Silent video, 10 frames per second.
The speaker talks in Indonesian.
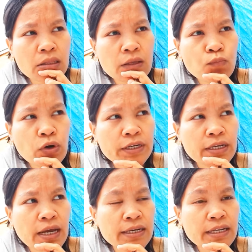dibuat
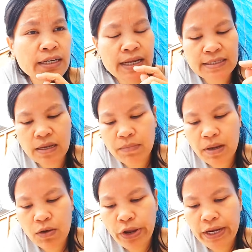dia dia nikah
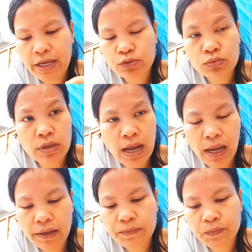sama WNA
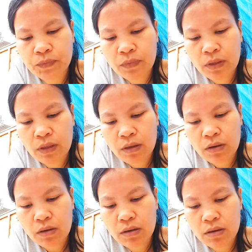juga
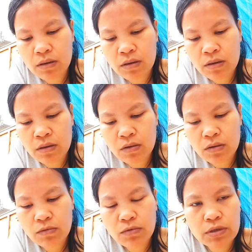uh,
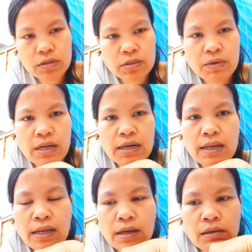
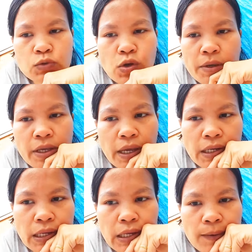sebenarnya suaminya
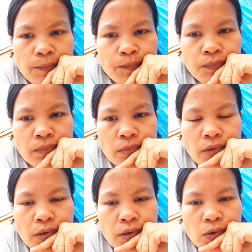ini
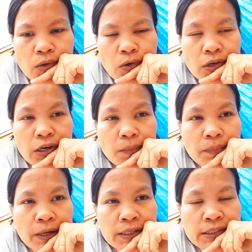
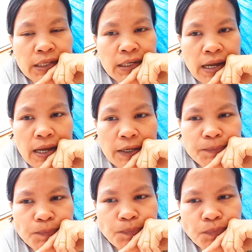orang Palestina
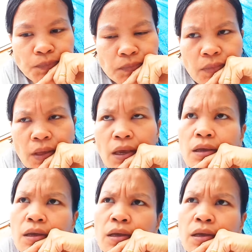eh